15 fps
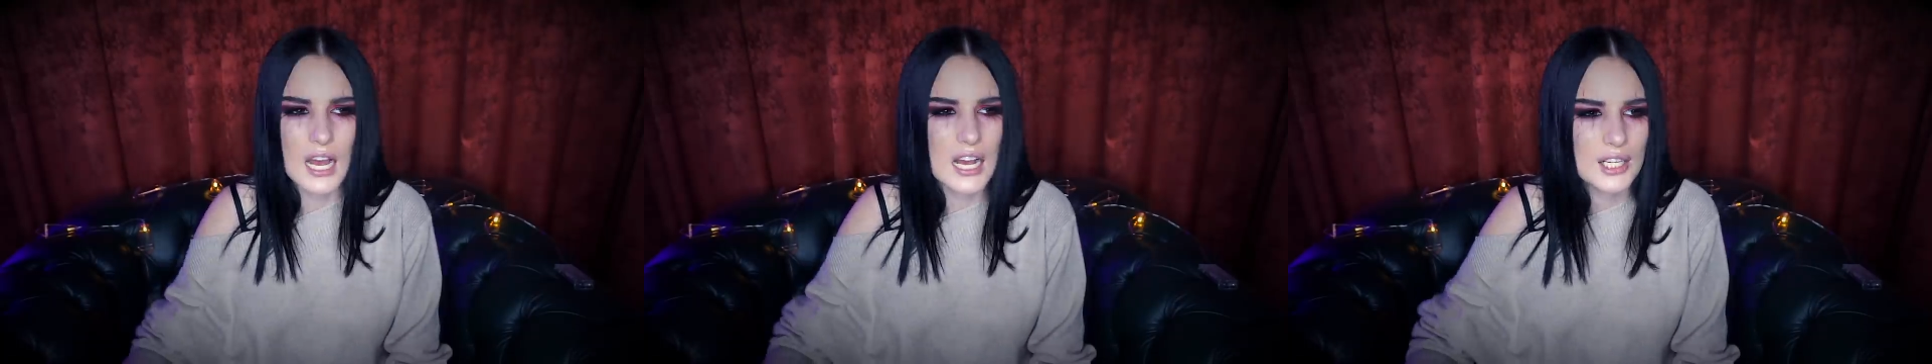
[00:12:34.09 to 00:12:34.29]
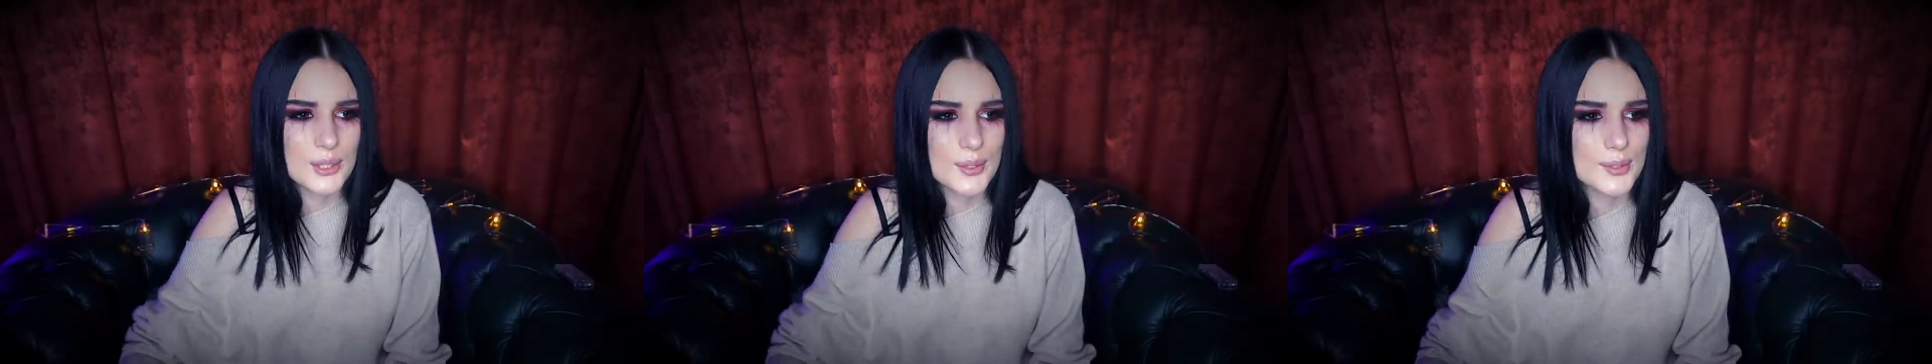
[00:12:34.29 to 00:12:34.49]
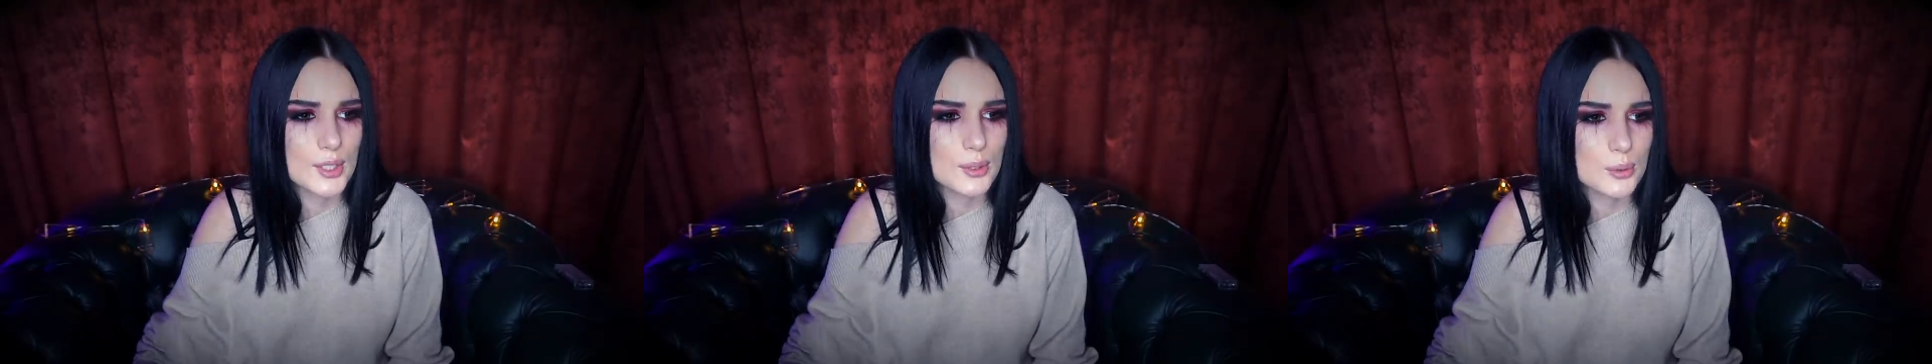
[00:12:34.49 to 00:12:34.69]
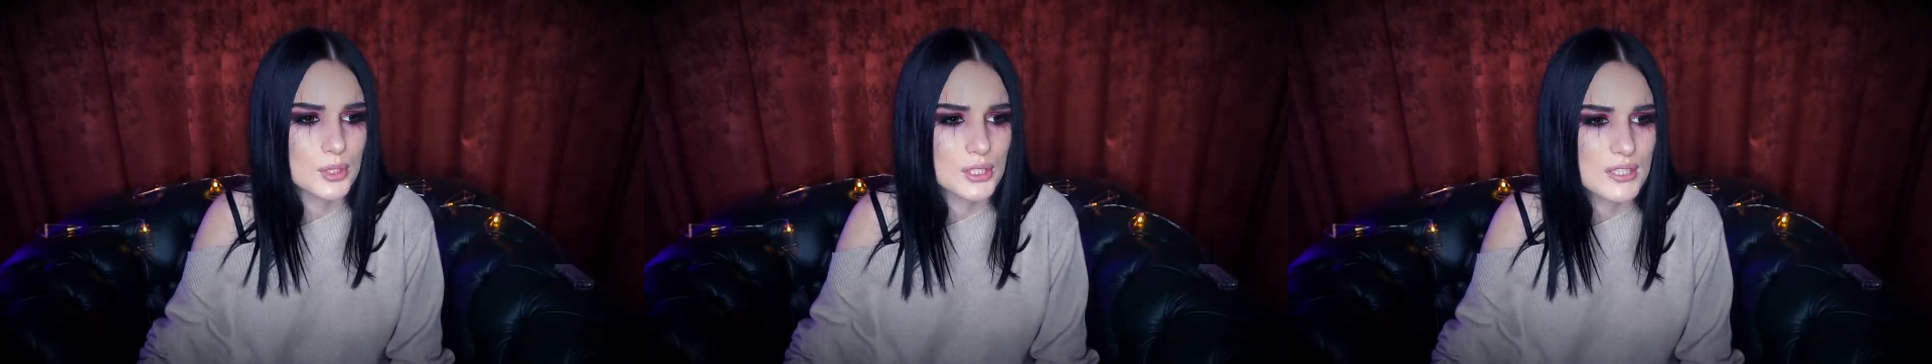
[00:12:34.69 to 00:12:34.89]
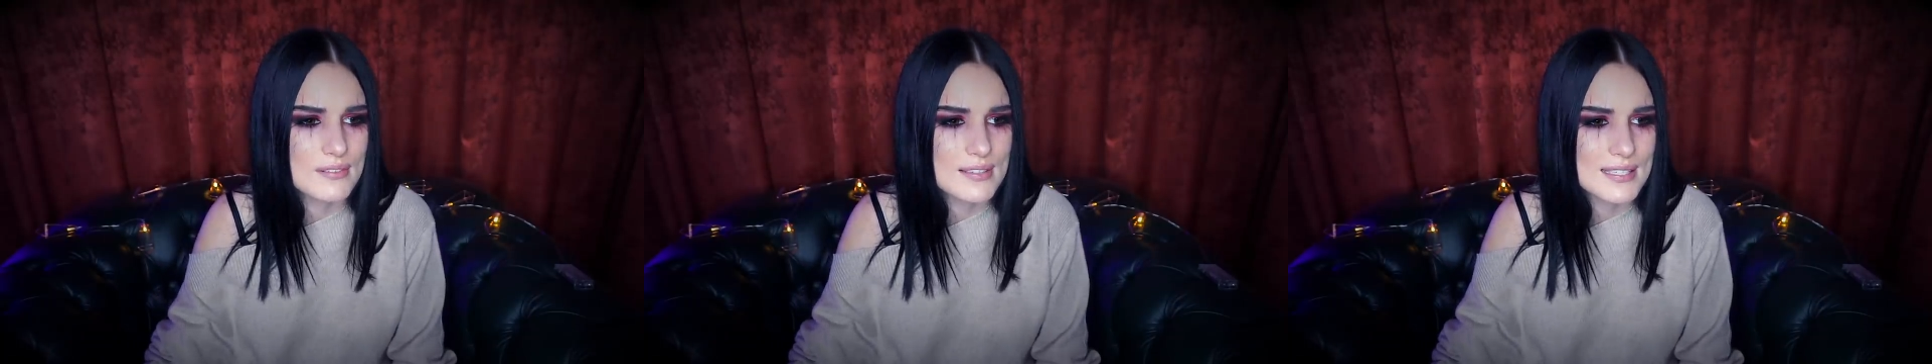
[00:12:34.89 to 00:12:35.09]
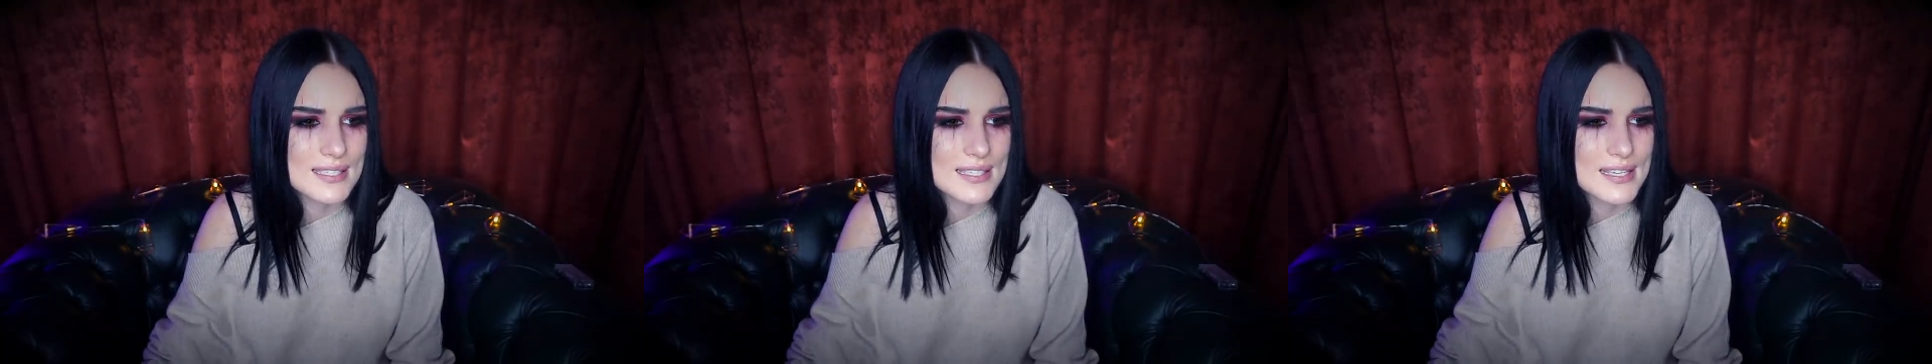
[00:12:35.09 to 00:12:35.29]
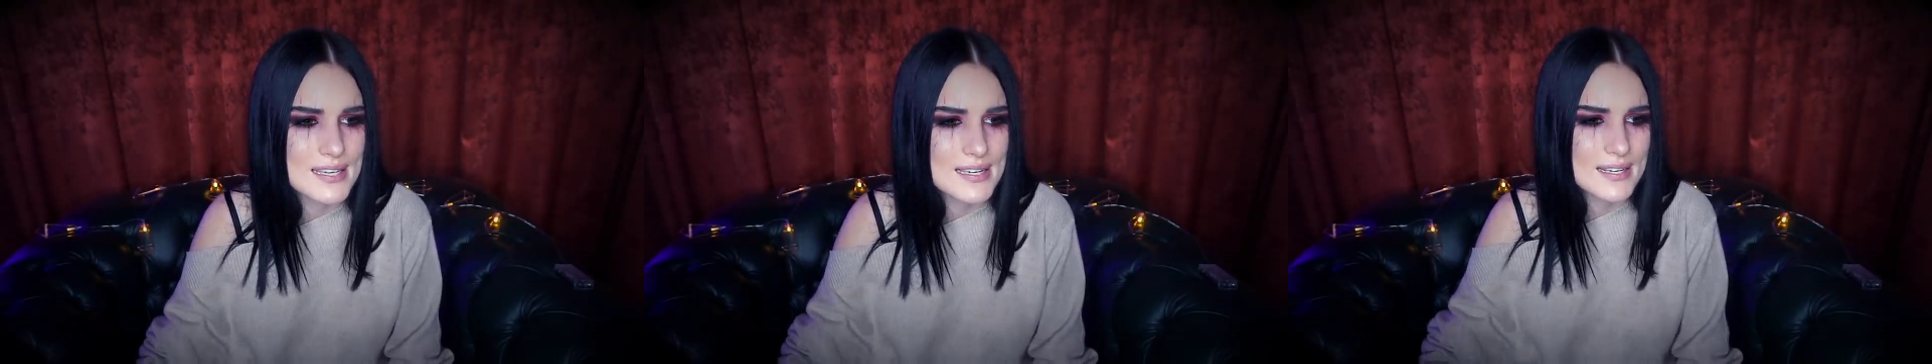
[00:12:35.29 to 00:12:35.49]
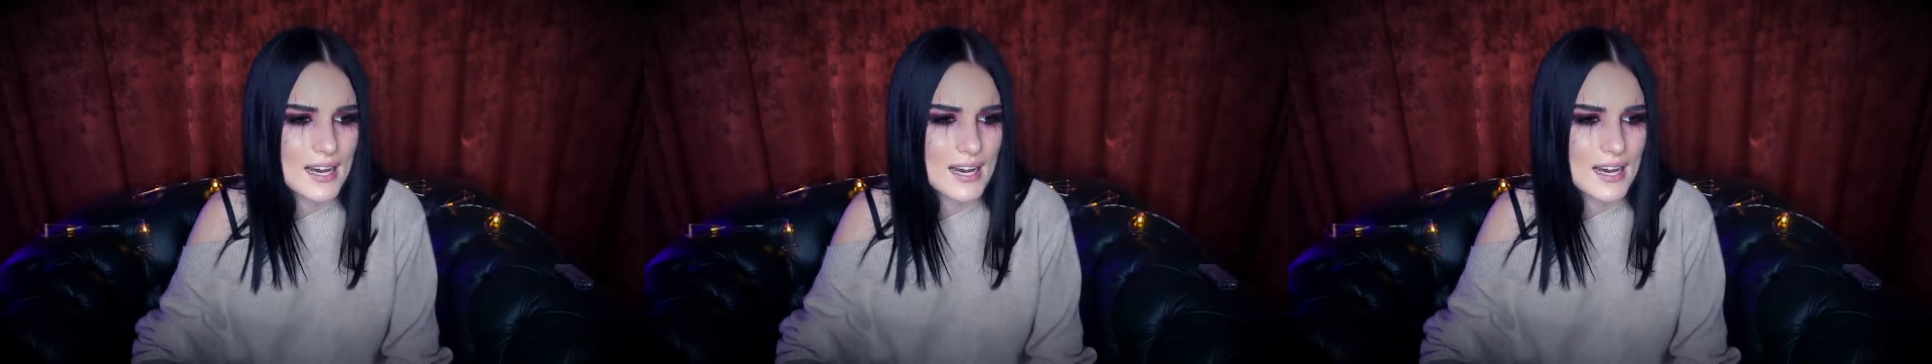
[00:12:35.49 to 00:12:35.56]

Как ее до туда довезли,